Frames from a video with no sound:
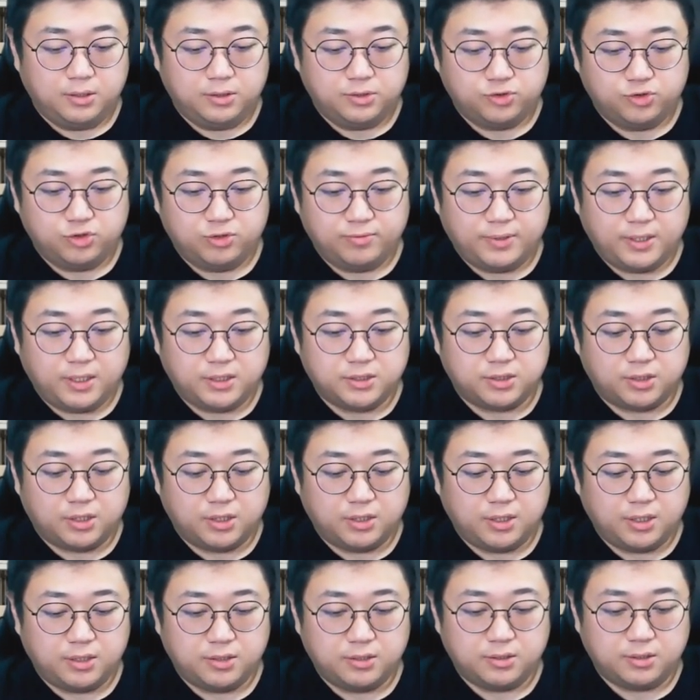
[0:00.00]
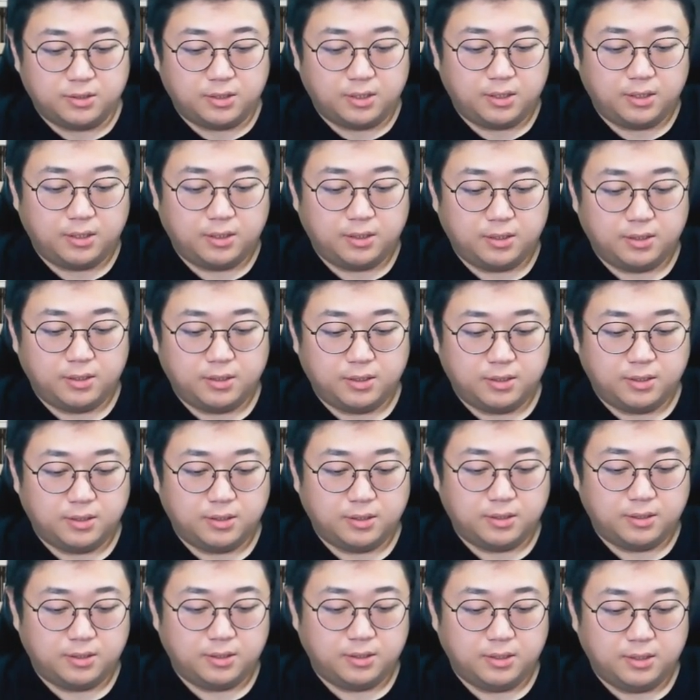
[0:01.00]
출발한 지 꽤 됐는데.
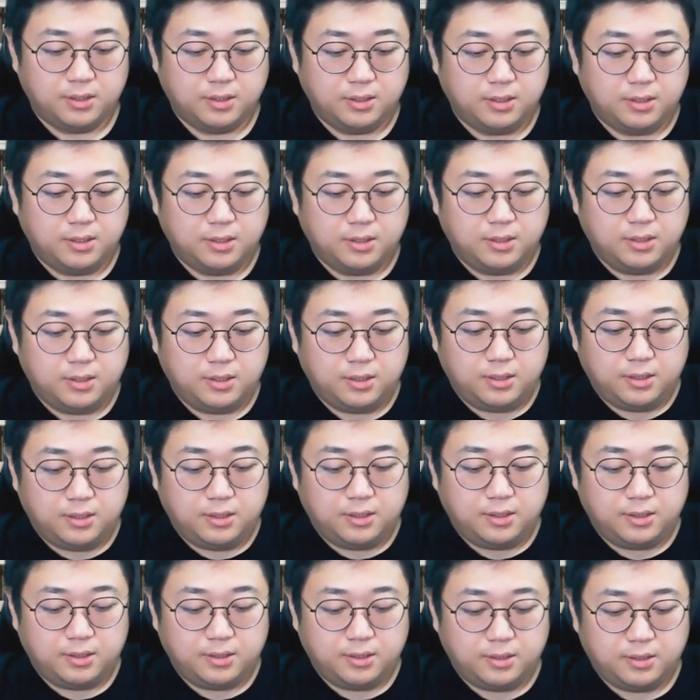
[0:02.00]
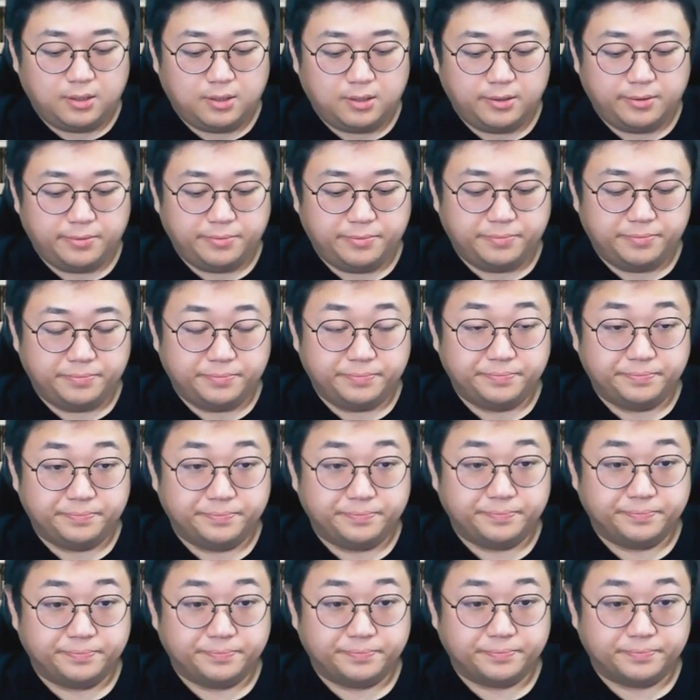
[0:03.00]
근데 최종
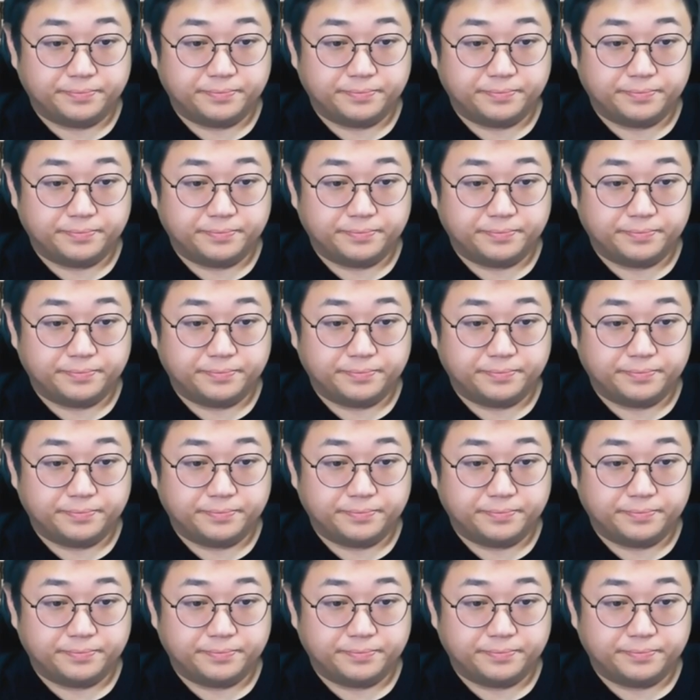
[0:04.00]
예선인데